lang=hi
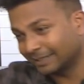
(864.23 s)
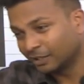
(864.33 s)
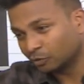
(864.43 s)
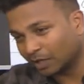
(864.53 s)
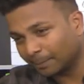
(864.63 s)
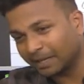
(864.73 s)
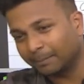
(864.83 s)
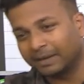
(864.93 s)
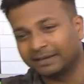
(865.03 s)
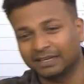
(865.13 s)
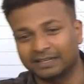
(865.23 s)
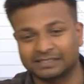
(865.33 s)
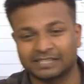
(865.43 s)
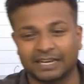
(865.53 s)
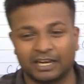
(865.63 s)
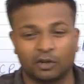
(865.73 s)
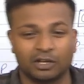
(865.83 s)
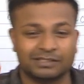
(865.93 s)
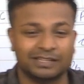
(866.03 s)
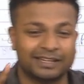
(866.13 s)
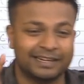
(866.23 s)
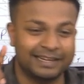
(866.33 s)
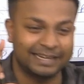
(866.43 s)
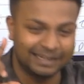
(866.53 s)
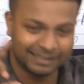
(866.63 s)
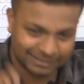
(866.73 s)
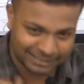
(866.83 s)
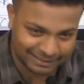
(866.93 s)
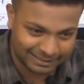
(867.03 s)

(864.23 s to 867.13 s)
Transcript: तो आपके मेंडल के सारे लॉज लग रहे हैं थे